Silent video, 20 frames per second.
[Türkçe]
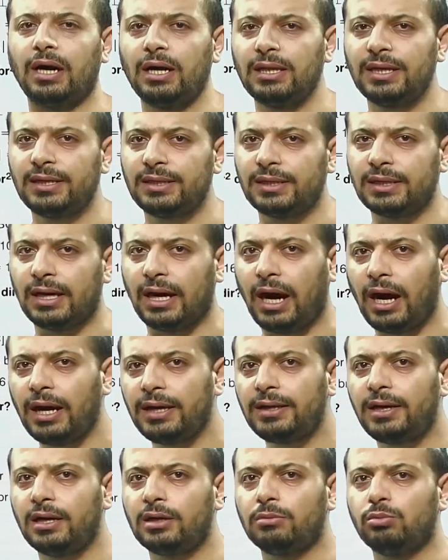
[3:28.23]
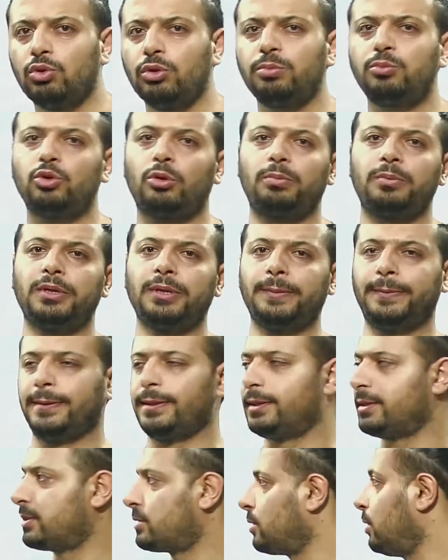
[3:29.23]
alanını ayrı ayrı bulup
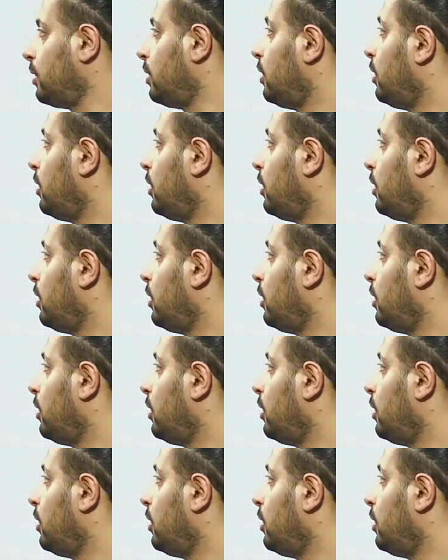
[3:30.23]
toplayabiliriz.